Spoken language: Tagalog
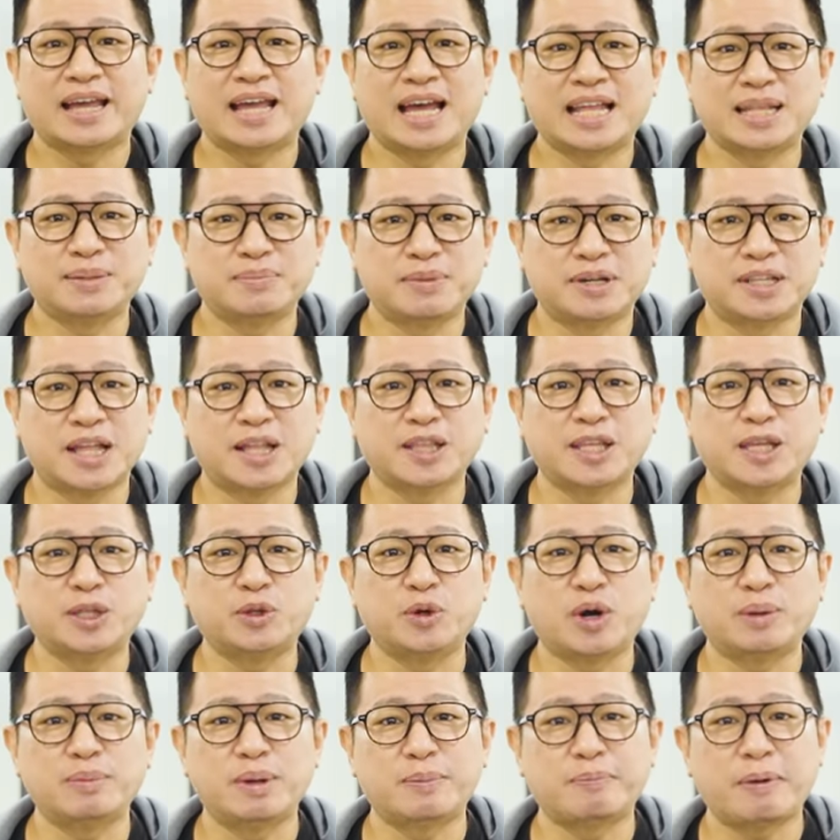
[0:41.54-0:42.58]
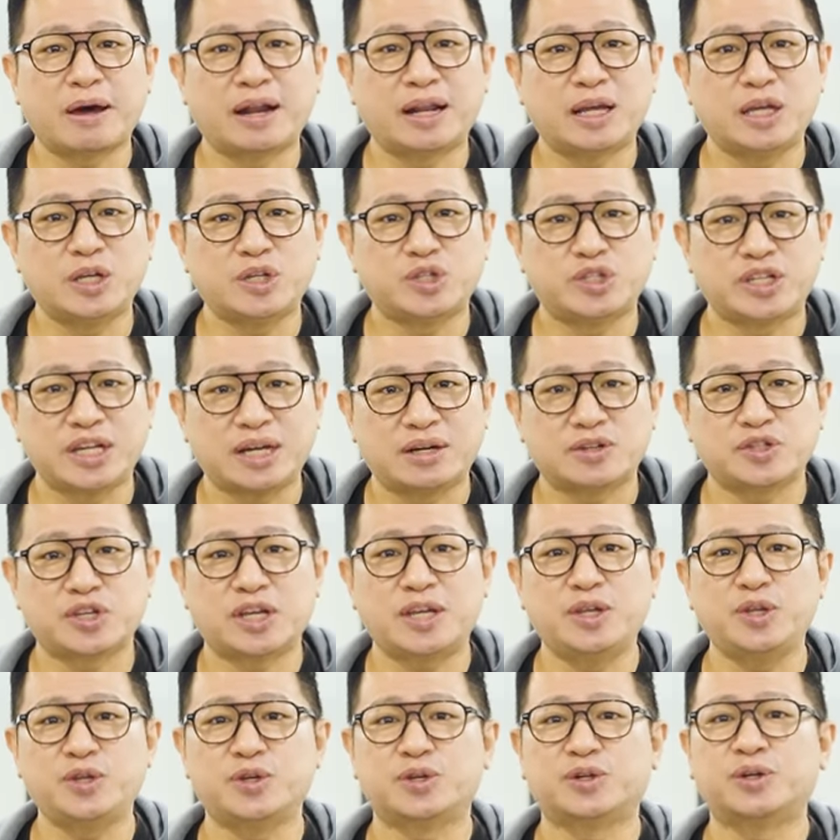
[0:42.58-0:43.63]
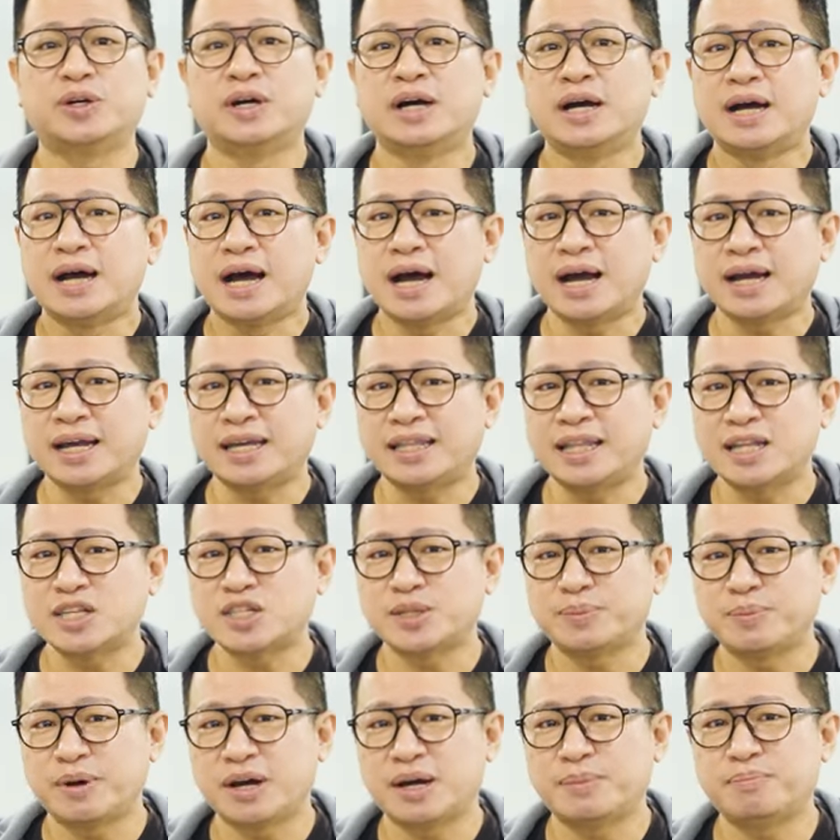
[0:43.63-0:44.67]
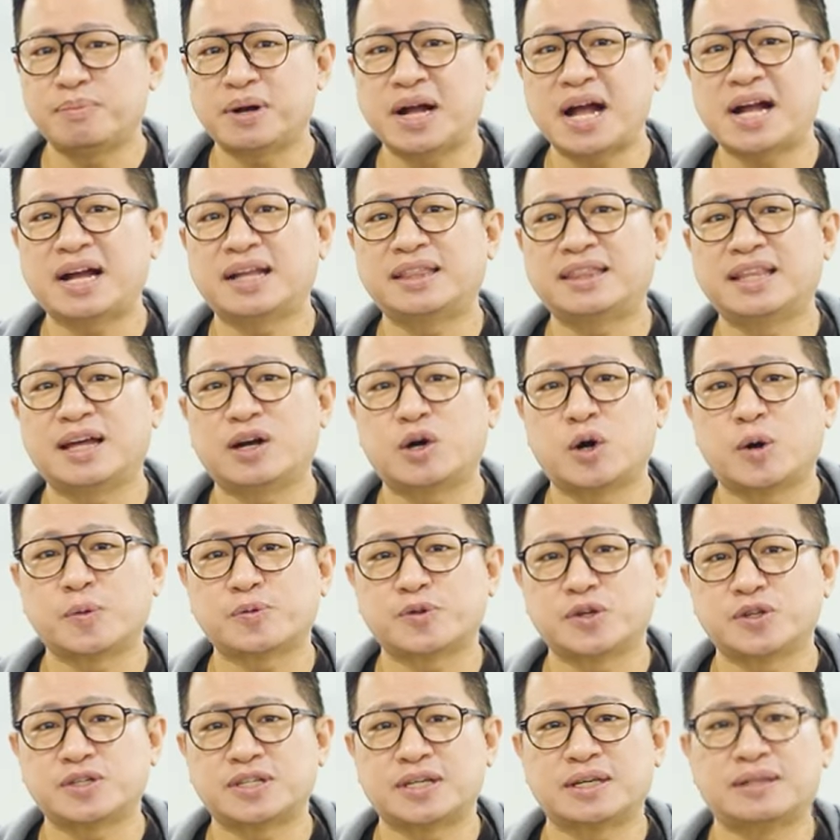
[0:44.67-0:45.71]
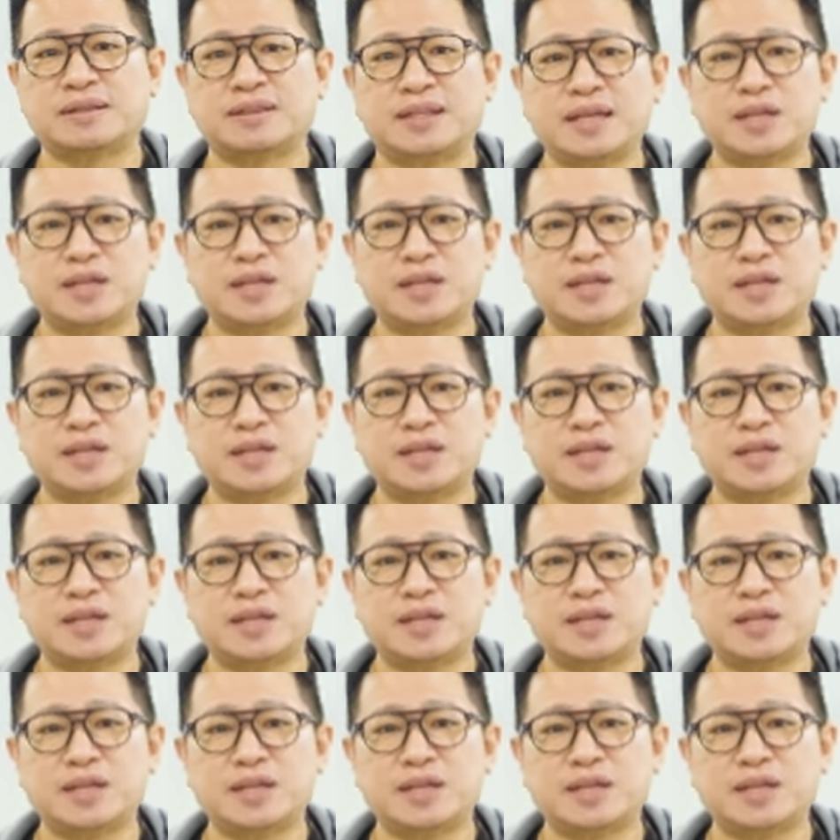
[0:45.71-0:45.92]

Kaya naman nandito kami para i-share sa inyo ang ilan sa mga magagandang options in